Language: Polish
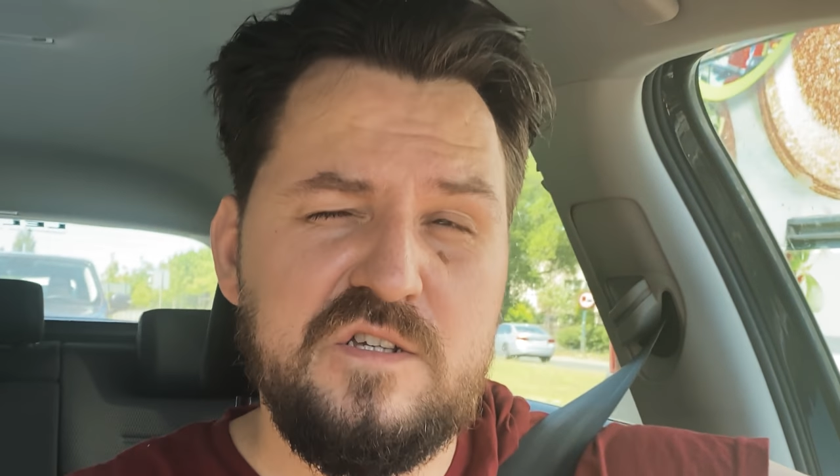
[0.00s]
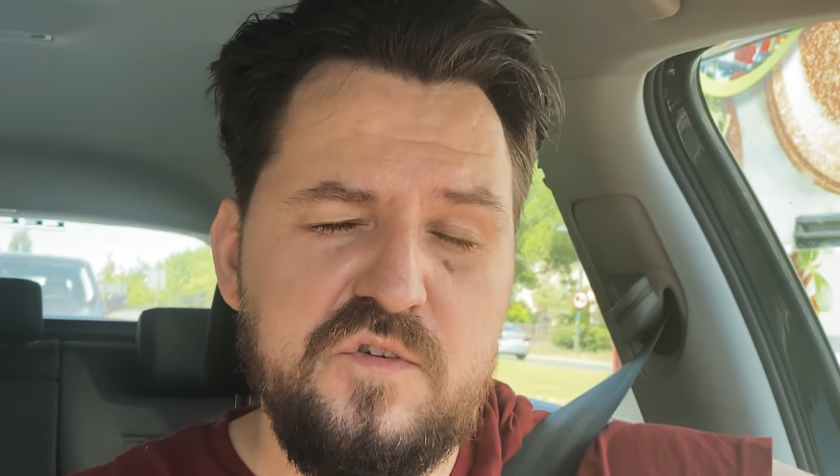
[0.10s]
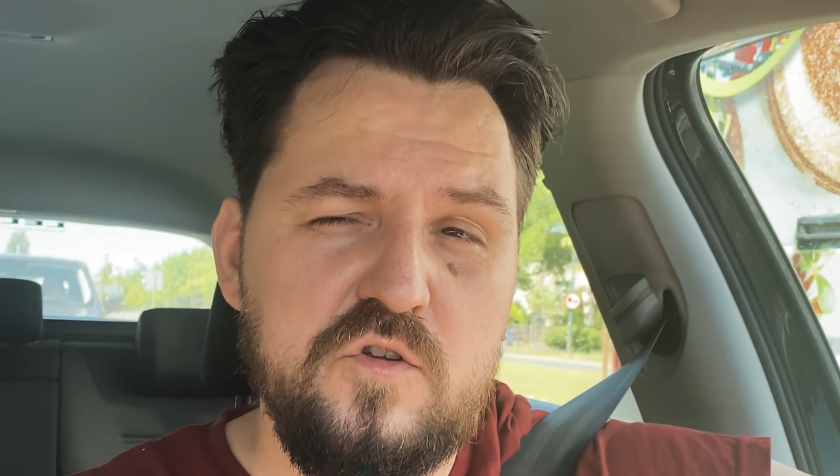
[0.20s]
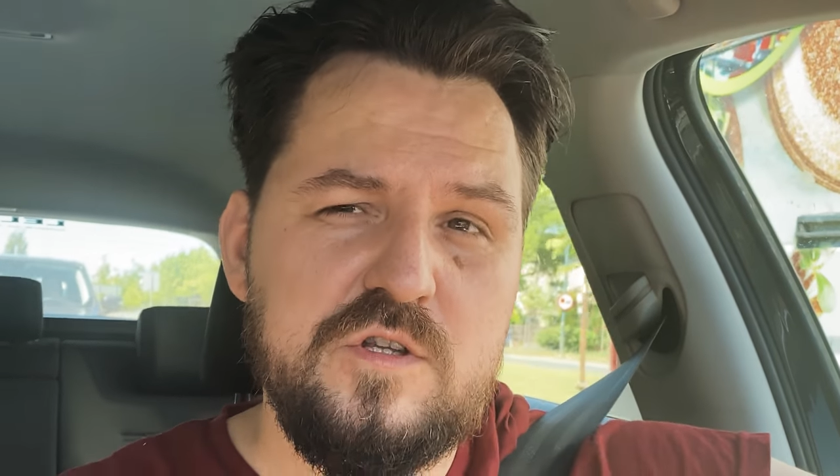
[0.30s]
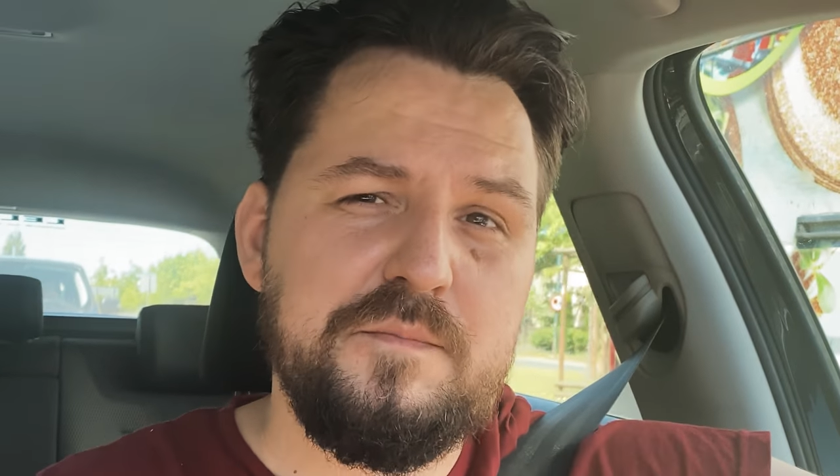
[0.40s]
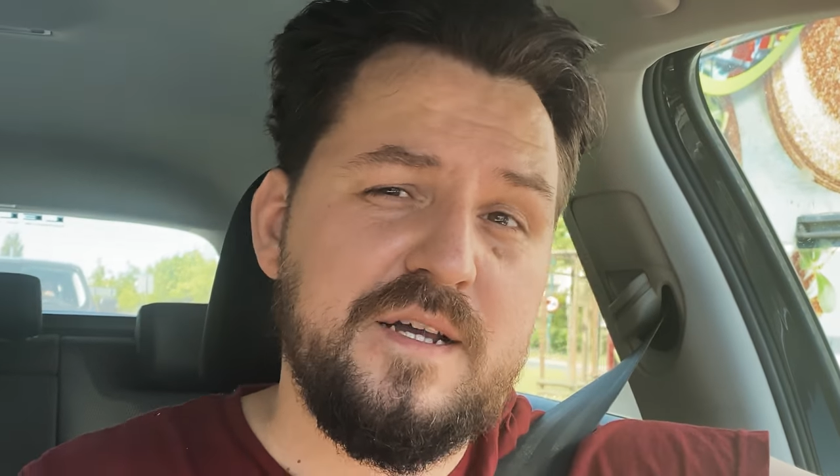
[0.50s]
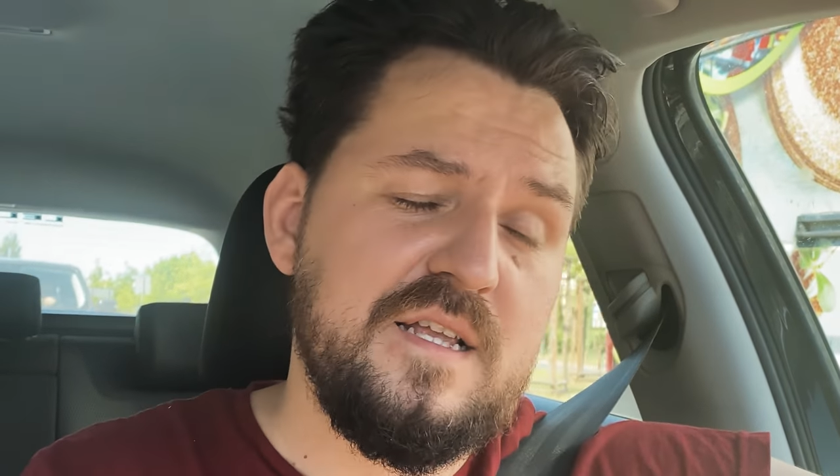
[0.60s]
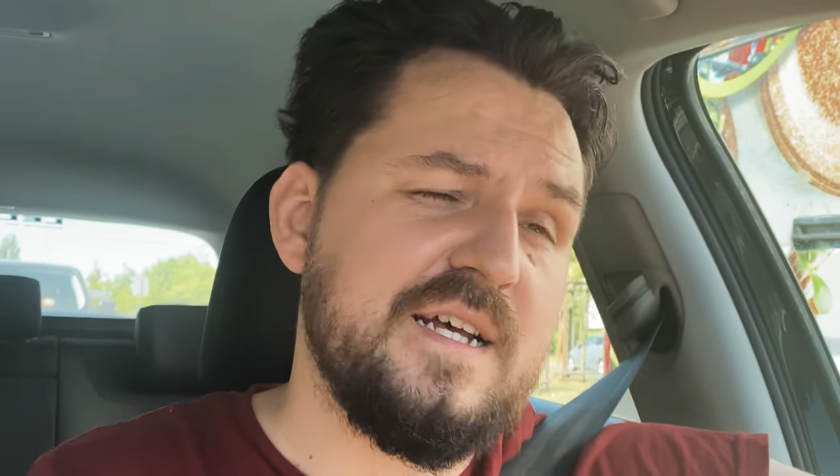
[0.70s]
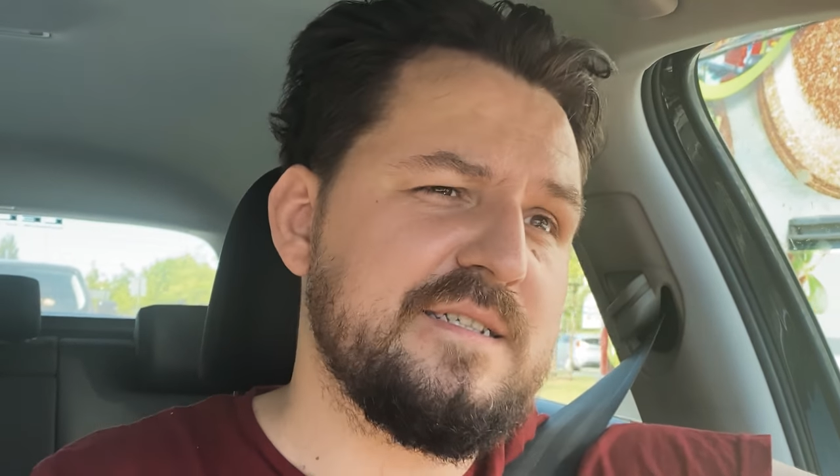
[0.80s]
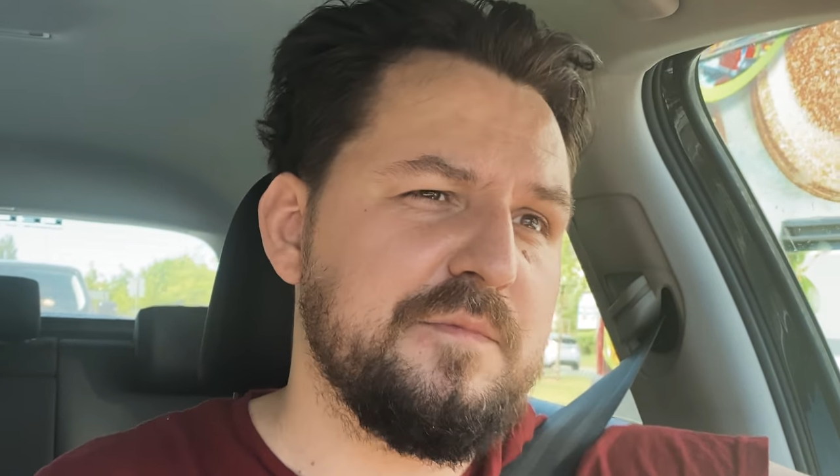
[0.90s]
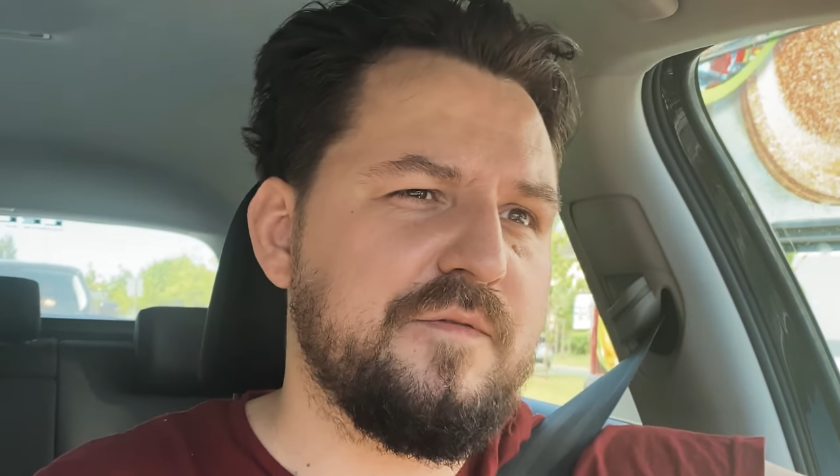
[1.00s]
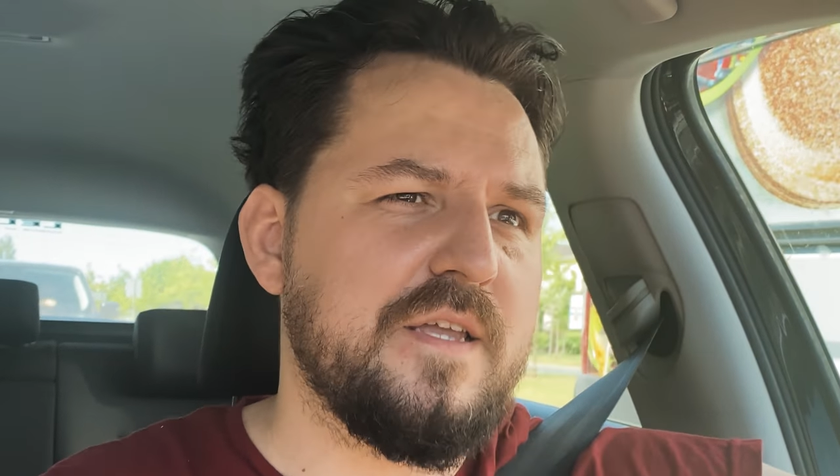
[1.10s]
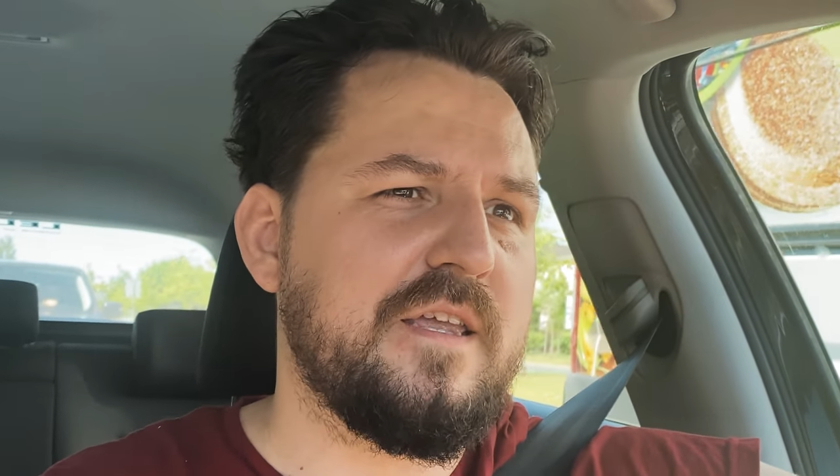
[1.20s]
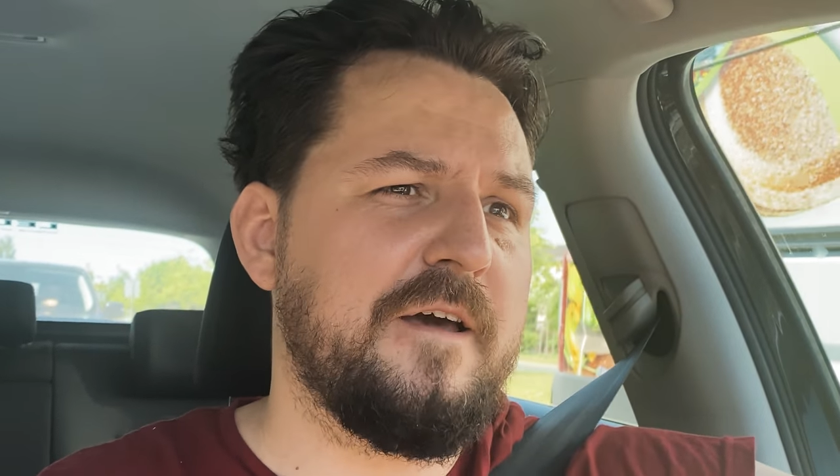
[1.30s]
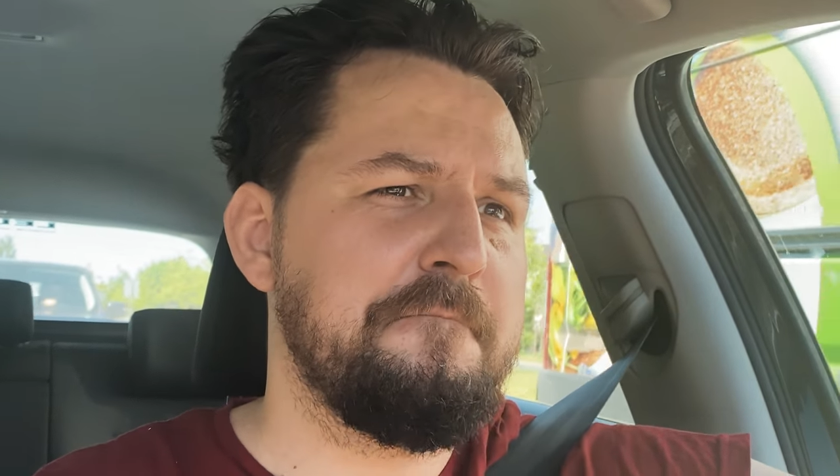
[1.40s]
9 a 11
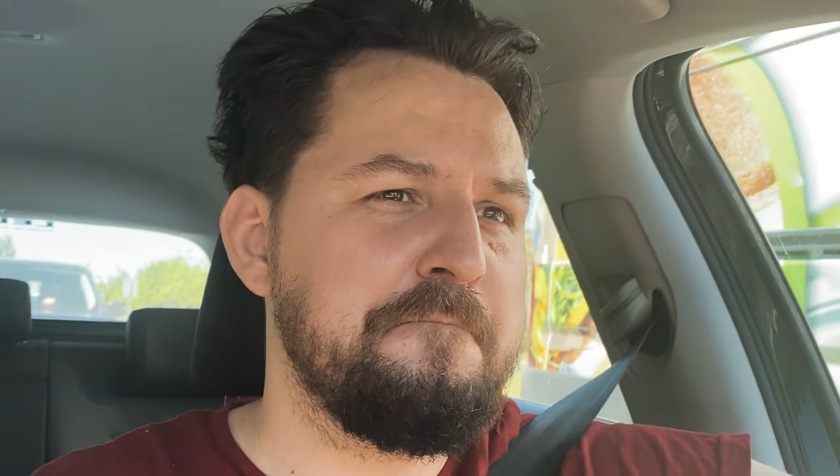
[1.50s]
kwietnia,